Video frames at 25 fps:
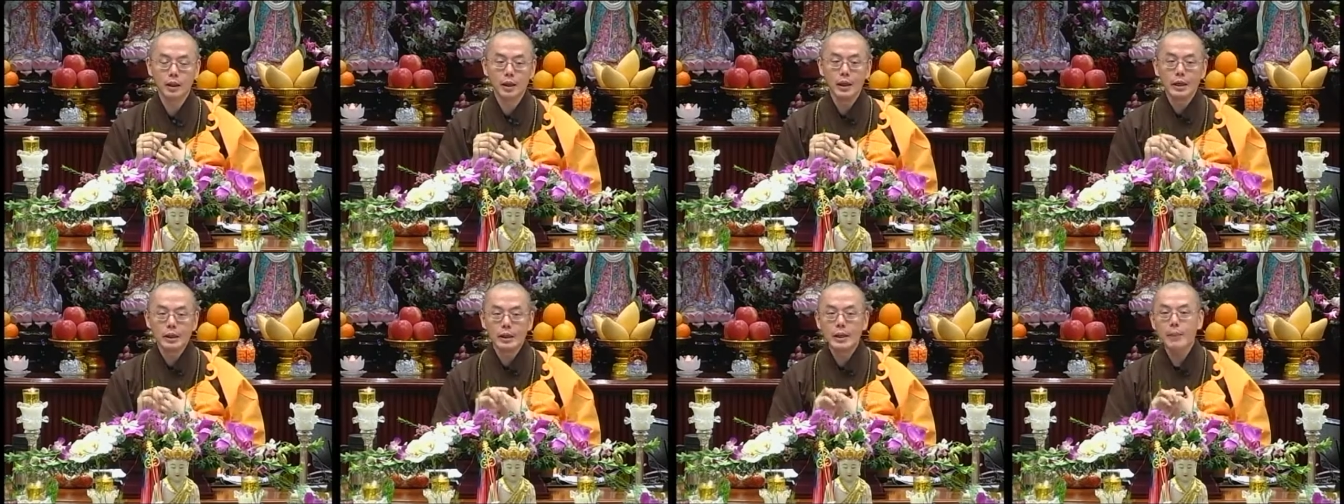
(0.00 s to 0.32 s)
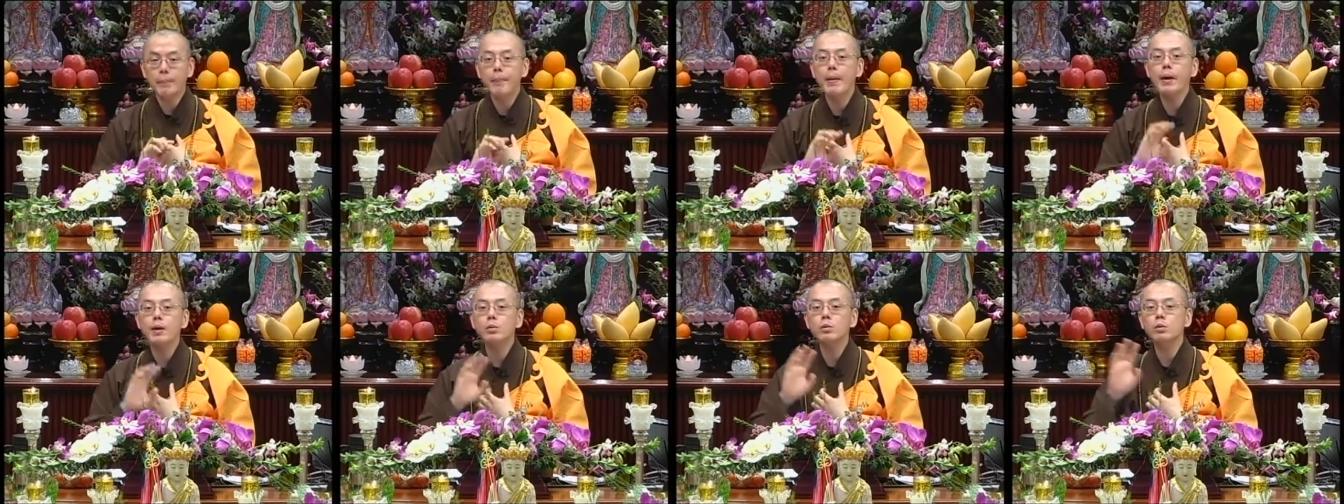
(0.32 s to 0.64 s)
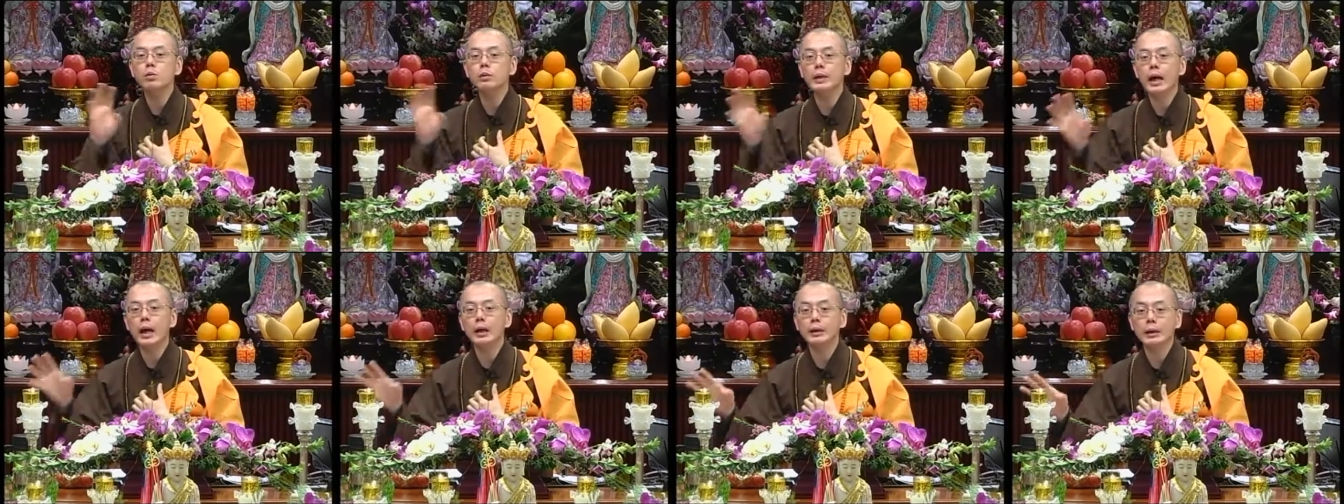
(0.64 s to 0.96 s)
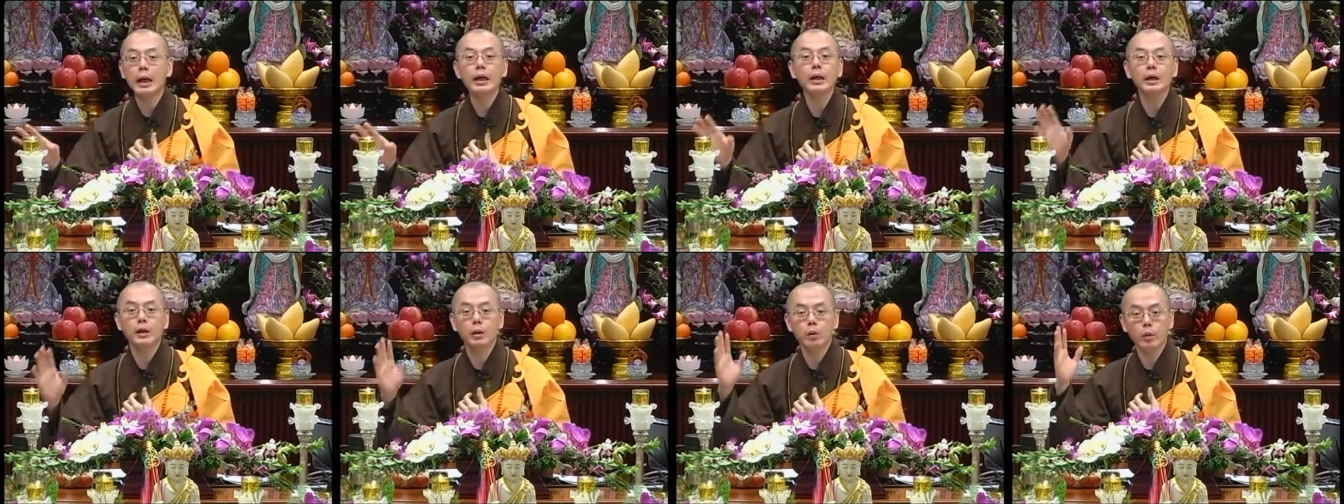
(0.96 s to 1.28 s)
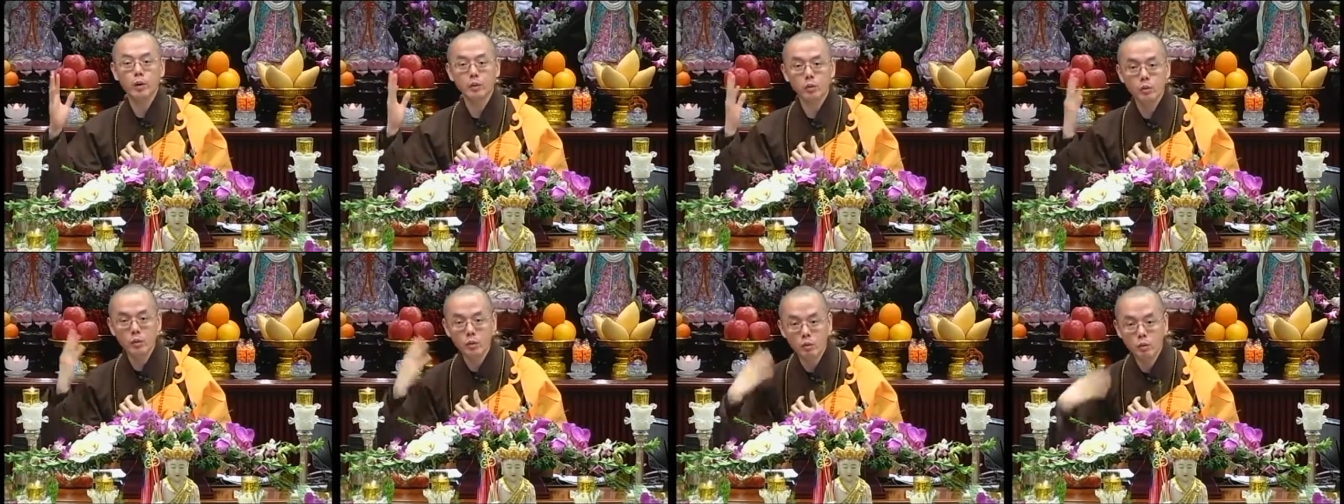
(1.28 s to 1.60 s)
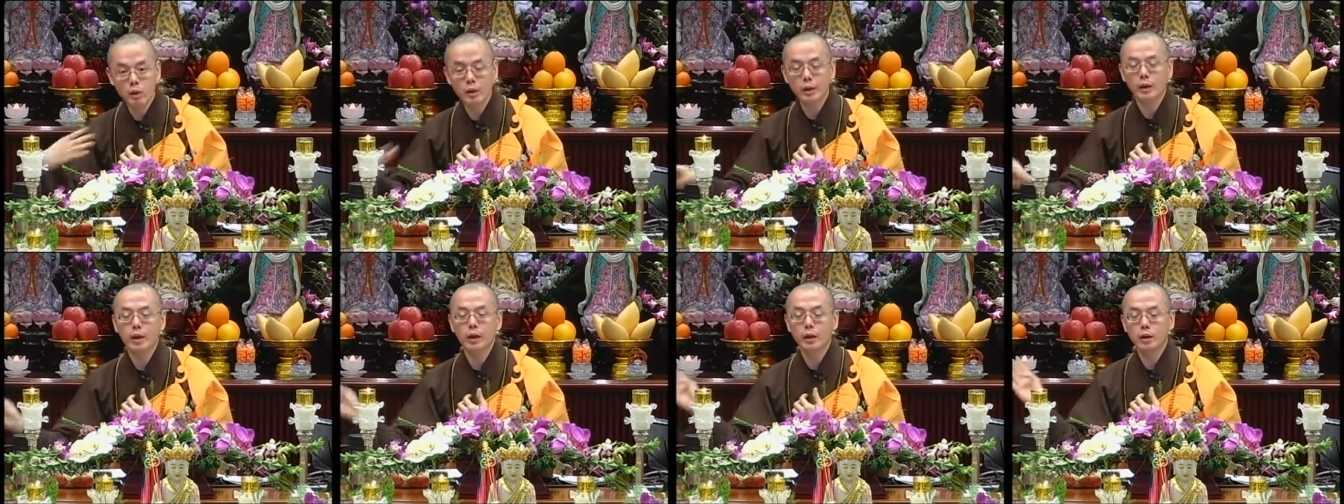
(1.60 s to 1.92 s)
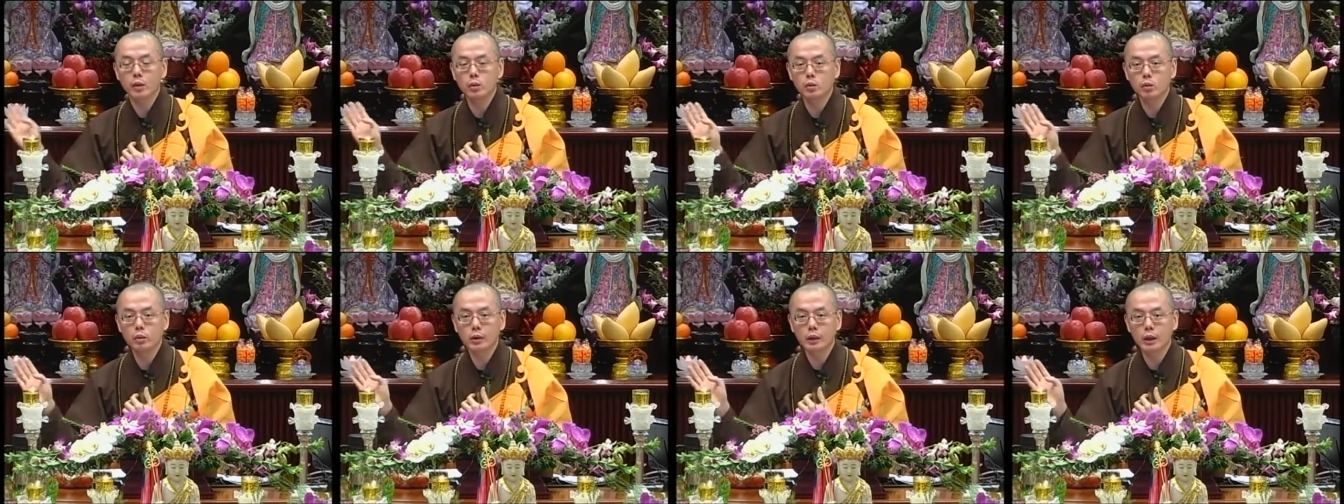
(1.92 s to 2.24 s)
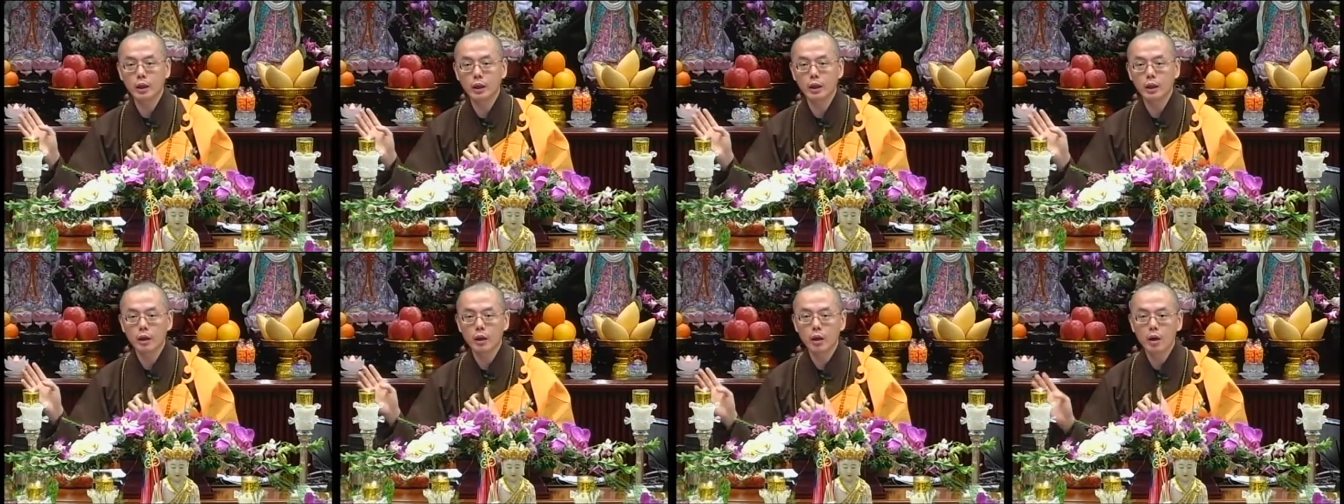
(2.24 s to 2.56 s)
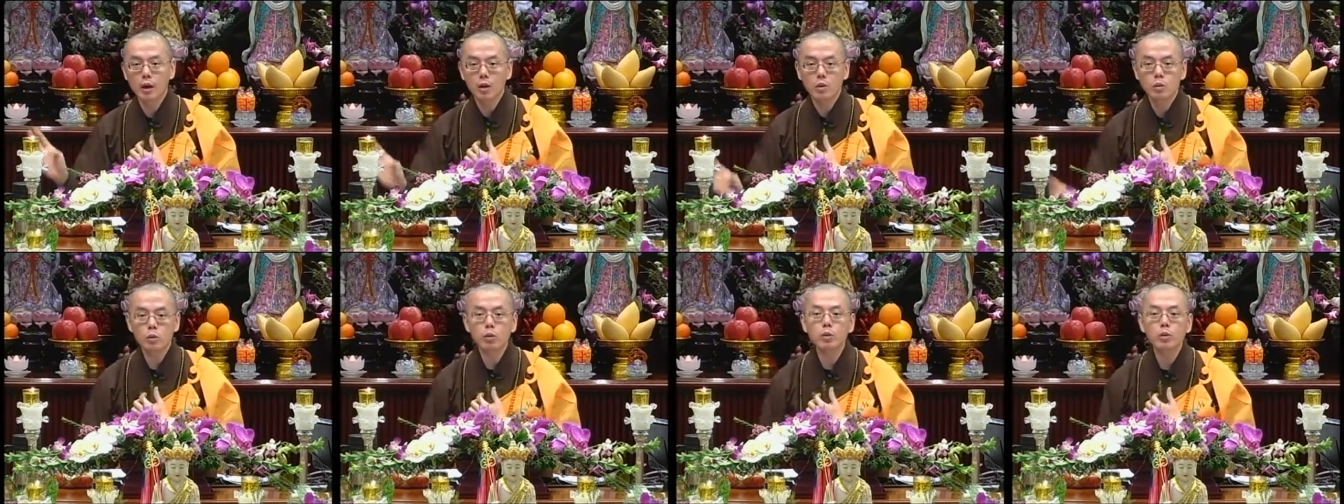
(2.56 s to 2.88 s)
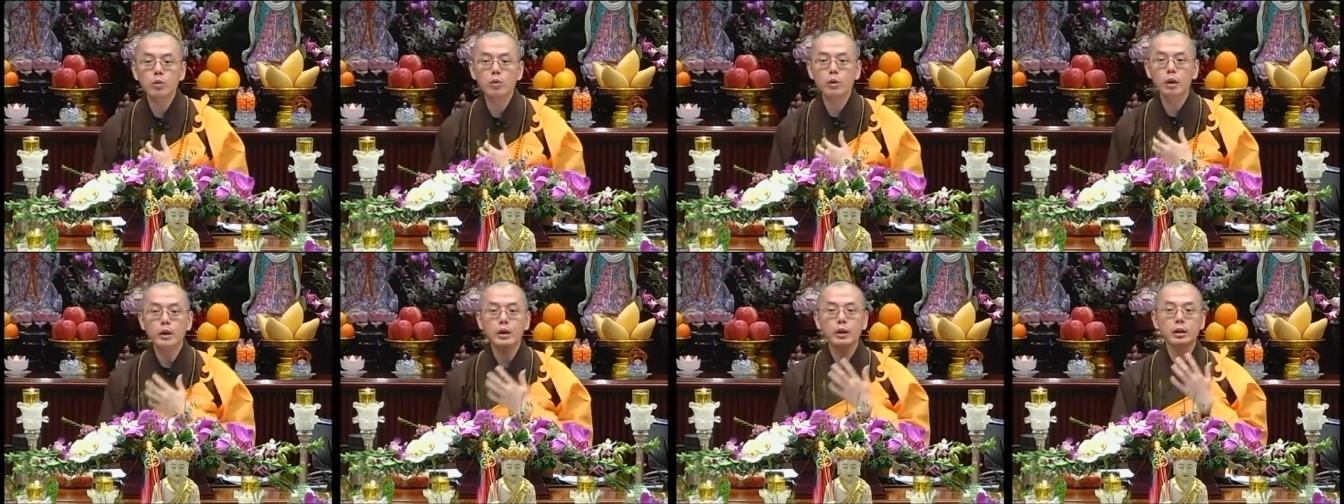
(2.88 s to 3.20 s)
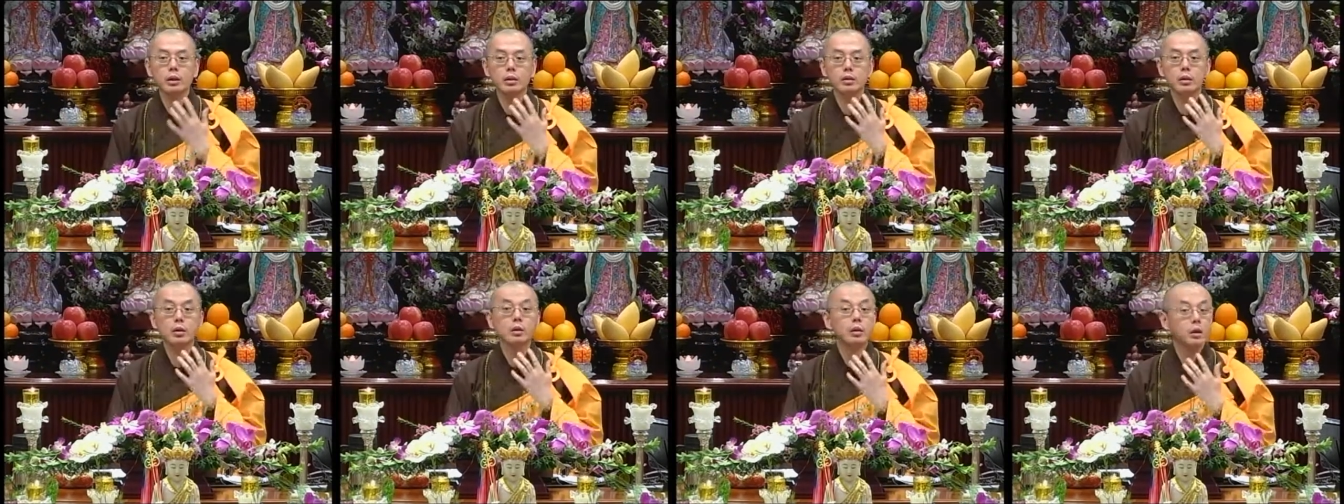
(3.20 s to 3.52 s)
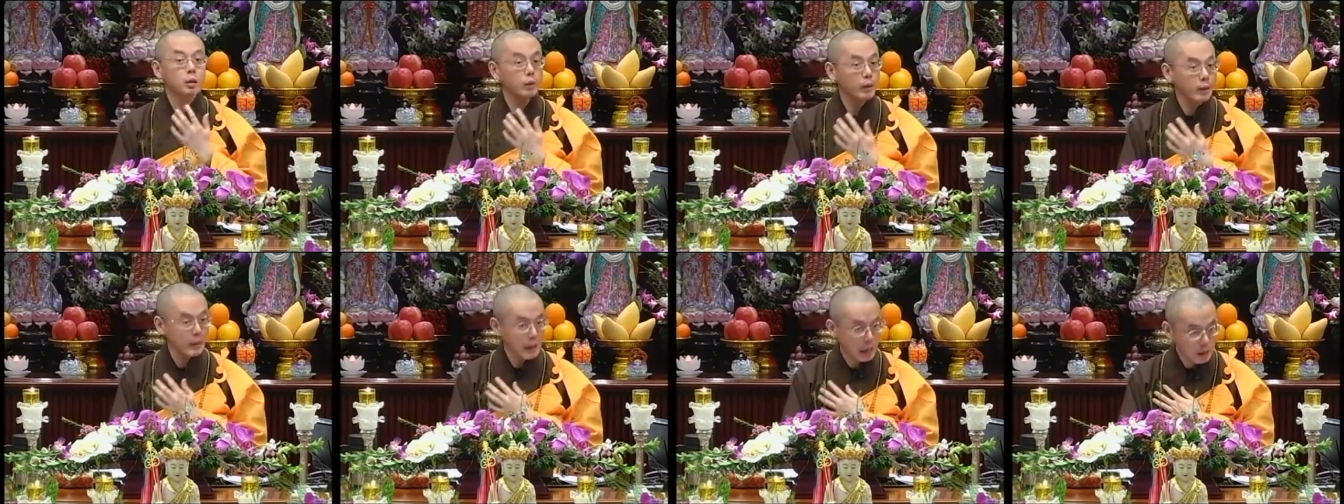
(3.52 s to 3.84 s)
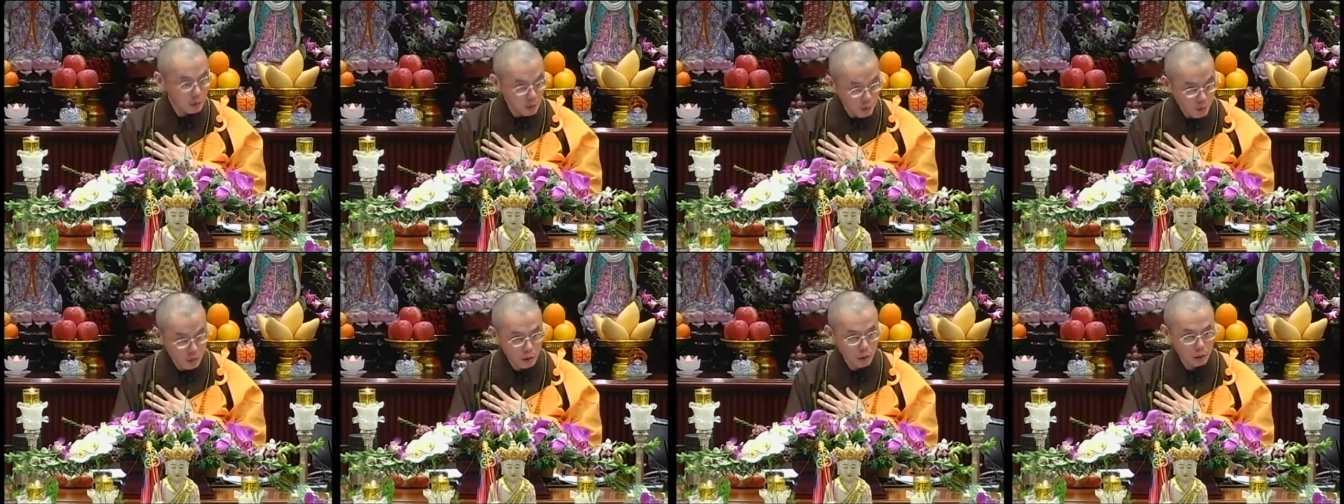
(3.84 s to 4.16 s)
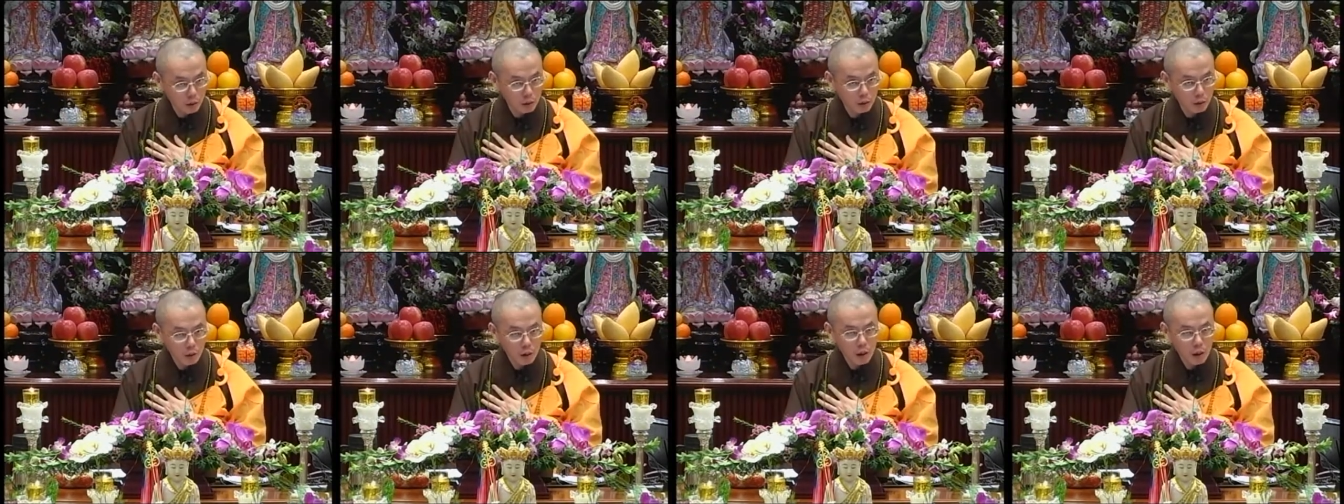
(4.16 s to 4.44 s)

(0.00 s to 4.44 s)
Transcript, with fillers: 你帮助他，他可能会拒绝你。注意听，拒绝你的时候，你会难过。